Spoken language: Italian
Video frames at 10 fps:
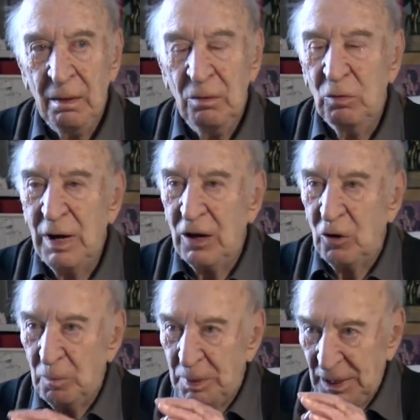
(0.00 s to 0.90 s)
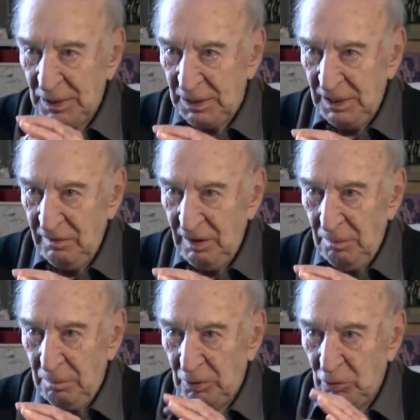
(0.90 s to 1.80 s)
una cooperativa
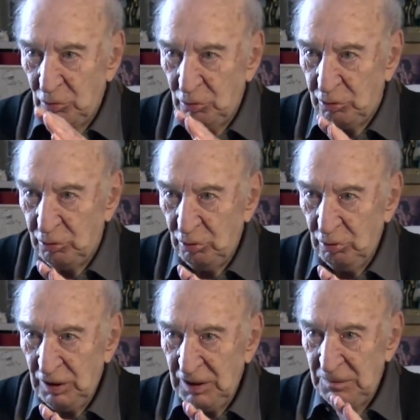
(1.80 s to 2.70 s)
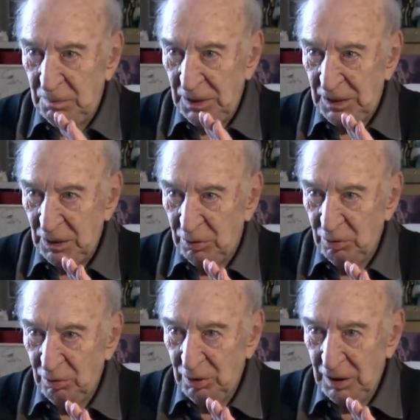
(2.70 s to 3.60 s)
produttori,
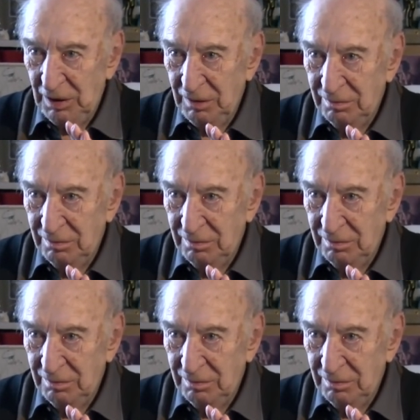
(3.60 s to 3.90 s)
spettatori